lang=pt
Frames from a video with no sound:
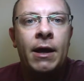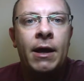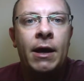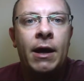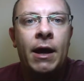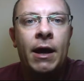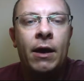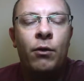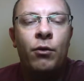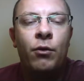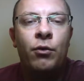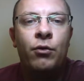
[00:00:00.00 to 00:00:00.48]

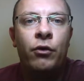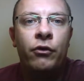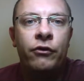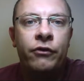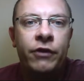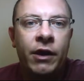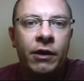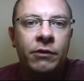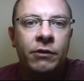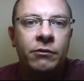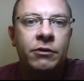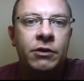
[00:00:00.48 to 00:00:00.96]
o
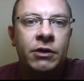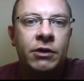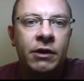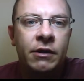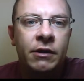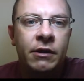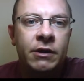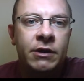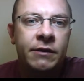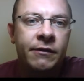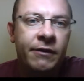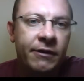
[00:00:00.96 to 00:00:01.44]
conceito
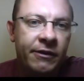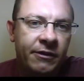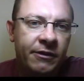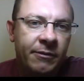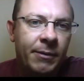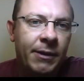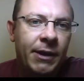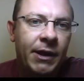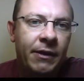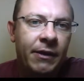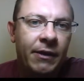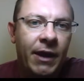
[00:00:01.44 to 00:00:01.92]
de
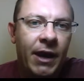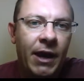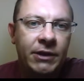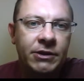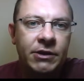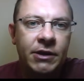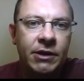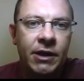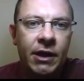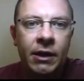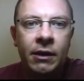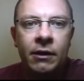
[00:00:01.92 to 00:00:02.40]

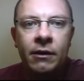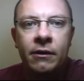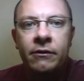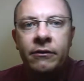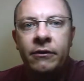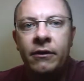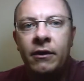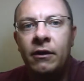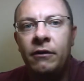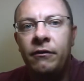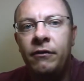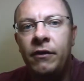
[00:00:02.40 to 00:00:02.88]
divisibilidade, né, que
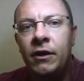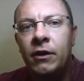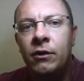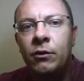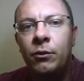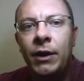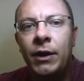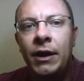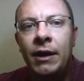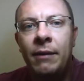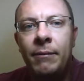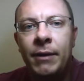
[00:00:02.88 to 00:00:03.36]
significa
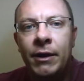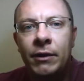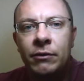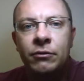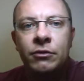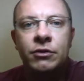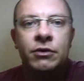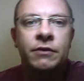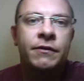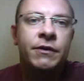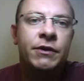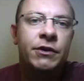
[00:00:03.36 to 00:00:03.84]
um elemento
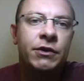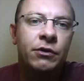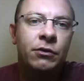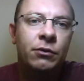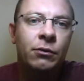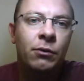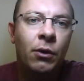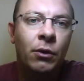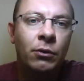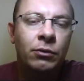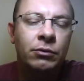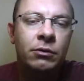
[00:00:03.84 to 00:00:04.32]
dividir o
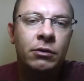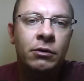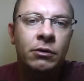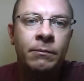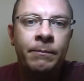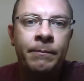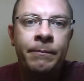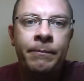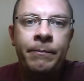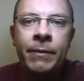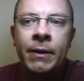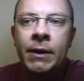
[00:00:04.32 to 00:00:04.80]

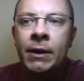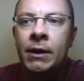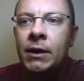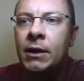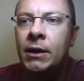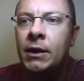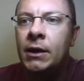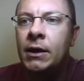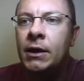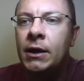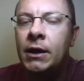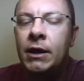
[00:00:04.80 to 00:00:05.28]
outro,
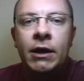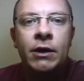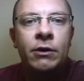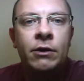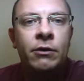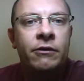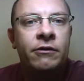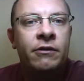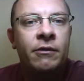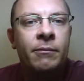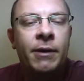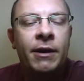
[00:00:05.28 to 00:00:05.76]
e
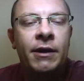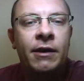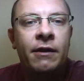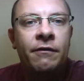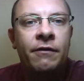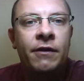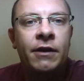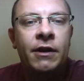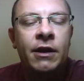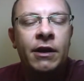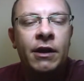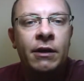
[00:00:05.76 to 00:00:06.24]
nós também
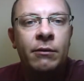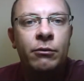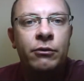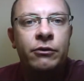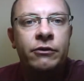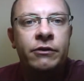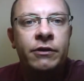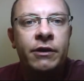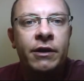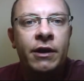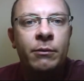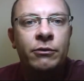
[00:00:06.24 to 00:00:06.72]

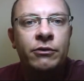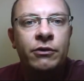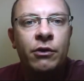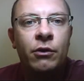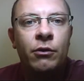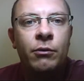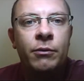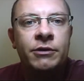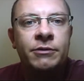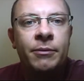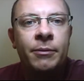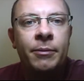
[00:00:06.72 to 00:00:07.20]
definimos e demos
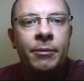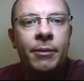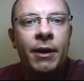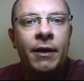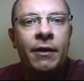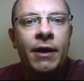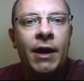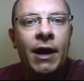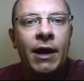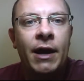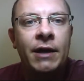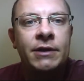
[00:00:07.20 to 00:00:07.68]
algumas
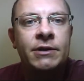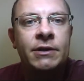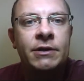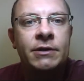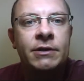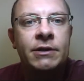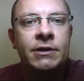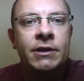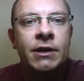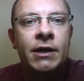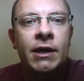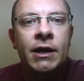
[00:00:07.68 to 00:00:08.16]

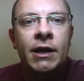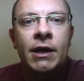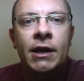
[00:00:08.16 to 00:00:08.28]
propriedades,